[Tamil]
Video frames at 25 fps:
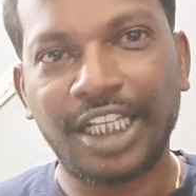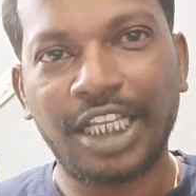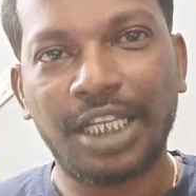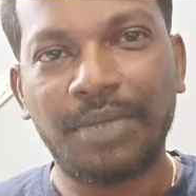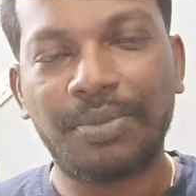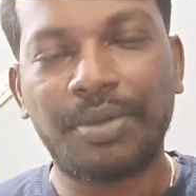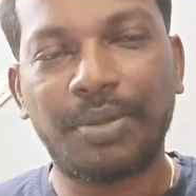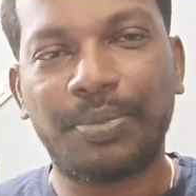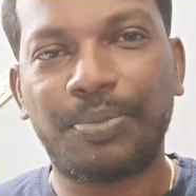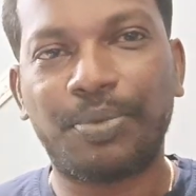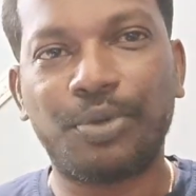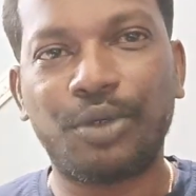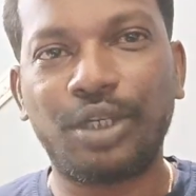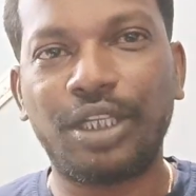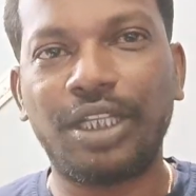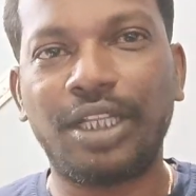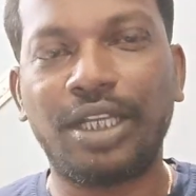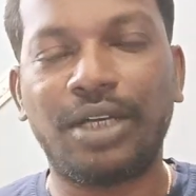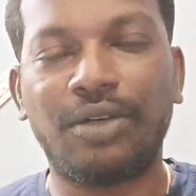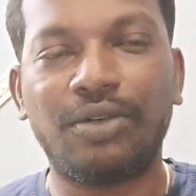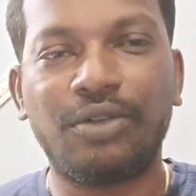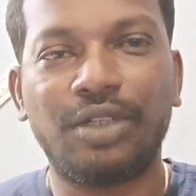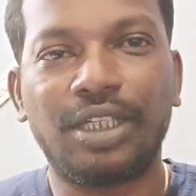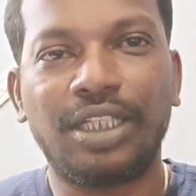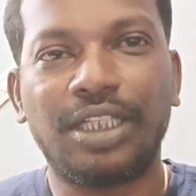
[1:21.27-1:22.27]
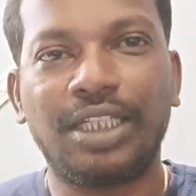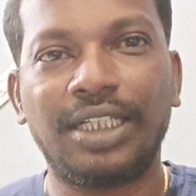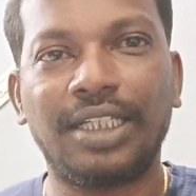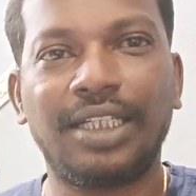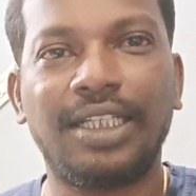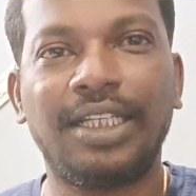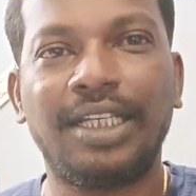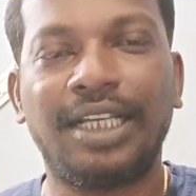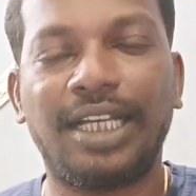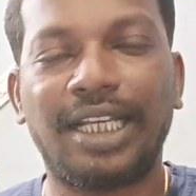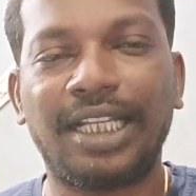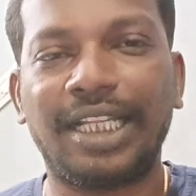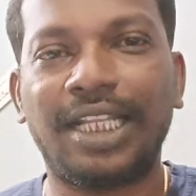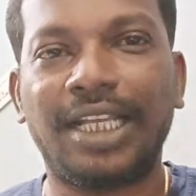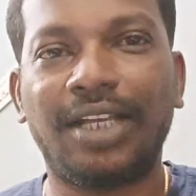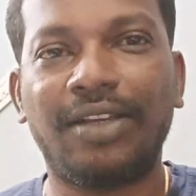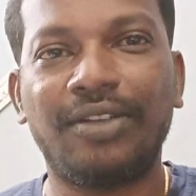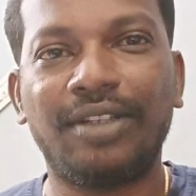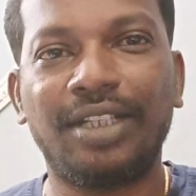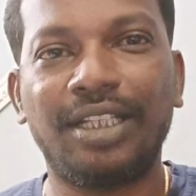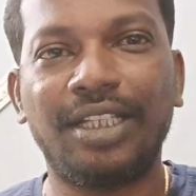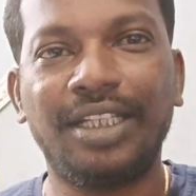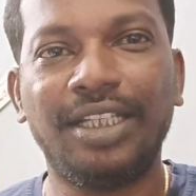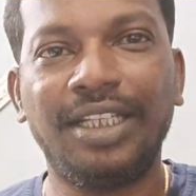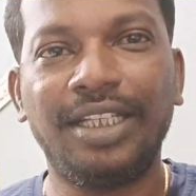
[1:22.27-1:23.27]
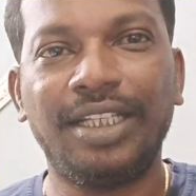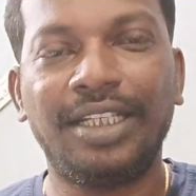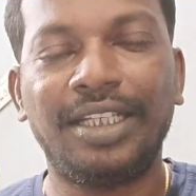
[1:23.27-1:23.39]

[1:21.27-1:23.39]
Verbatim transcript: இப்போ புரியுதா உங்களுக்கு அதாவது